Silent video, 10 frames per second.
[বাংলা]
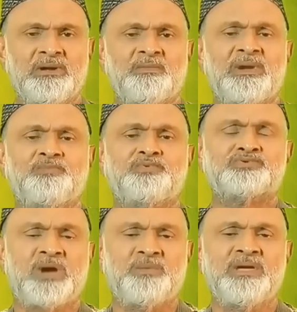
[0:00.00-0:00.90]
মানে
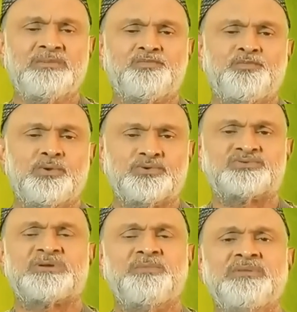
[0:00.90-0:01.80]
প্রসাবের
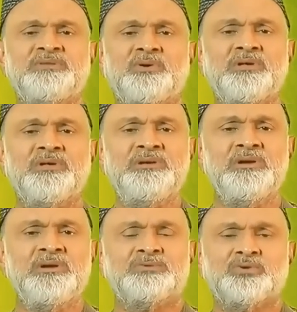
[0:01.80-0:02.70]
ফোর্সটা বৃদ্ধি করে
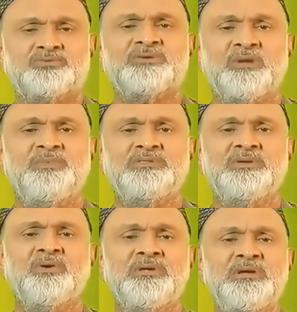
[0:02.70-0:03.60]
শক্তিটা বৃদ্ধি
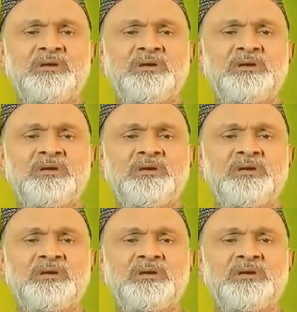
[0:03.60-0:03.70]
করে